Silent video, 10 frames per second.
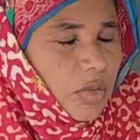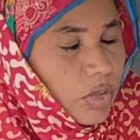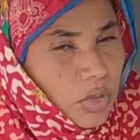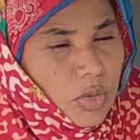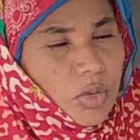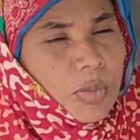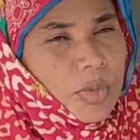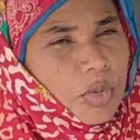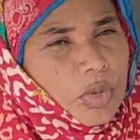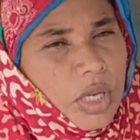कोई और हो
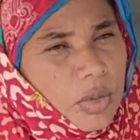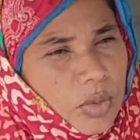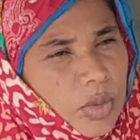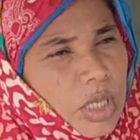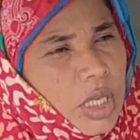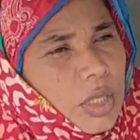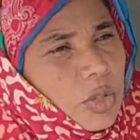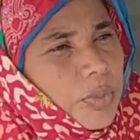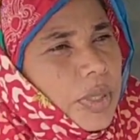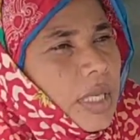ब्लू ना हो तो
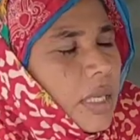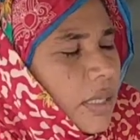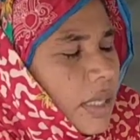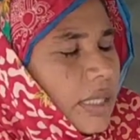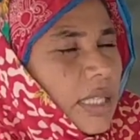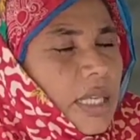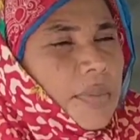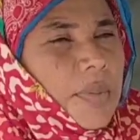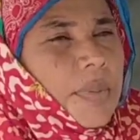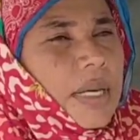फिर अदर के
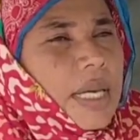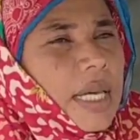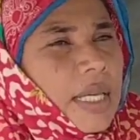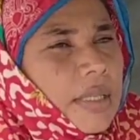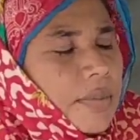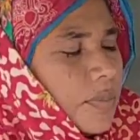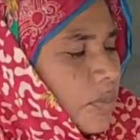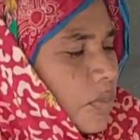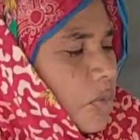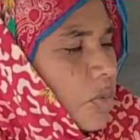पप्पा गए
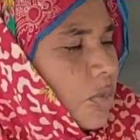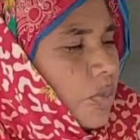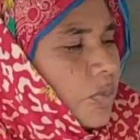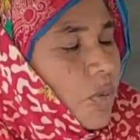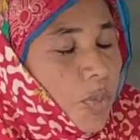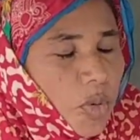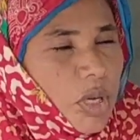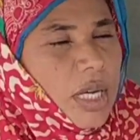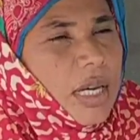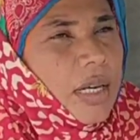तो पप्पो के
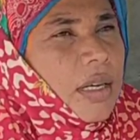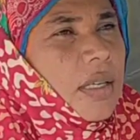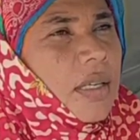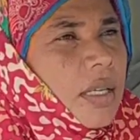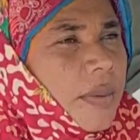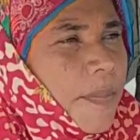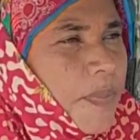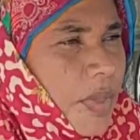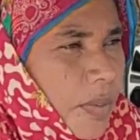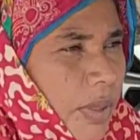घर
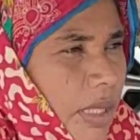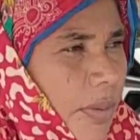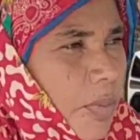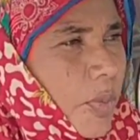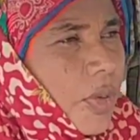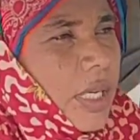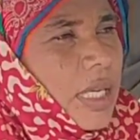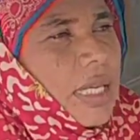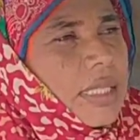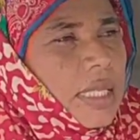मतलब पप्पा ने कहा
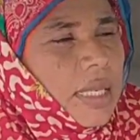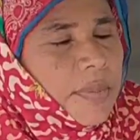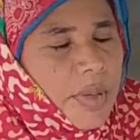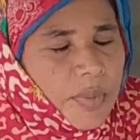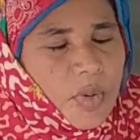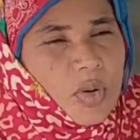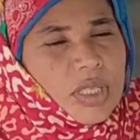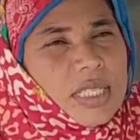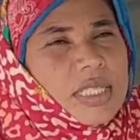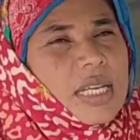कि यह कपड़ा बहुत
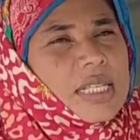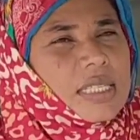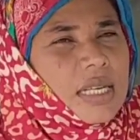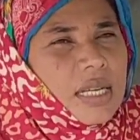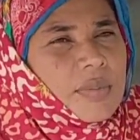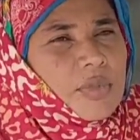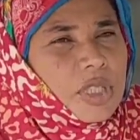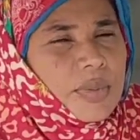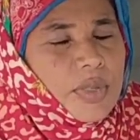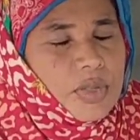अच्छा है इस तरह का मुझे
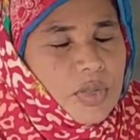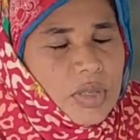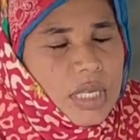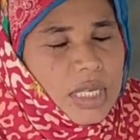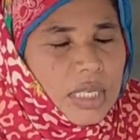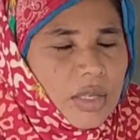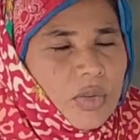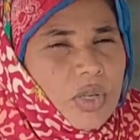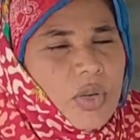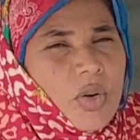भी नसरुल्ला कलर
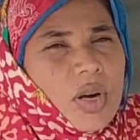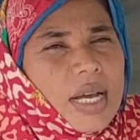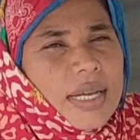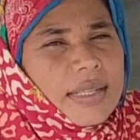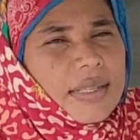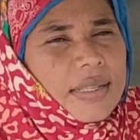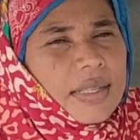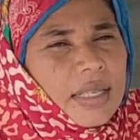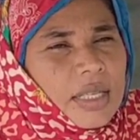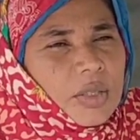कोई और ला के दें
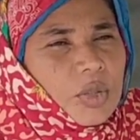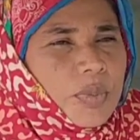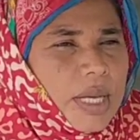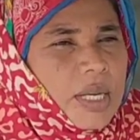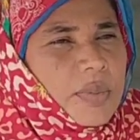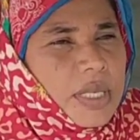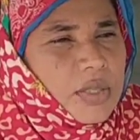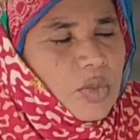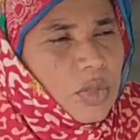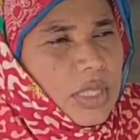तो मैंने भी एक
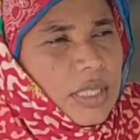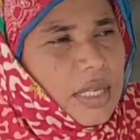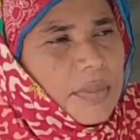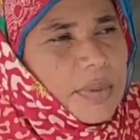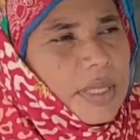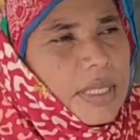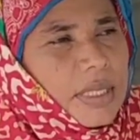सूट लेना है फिर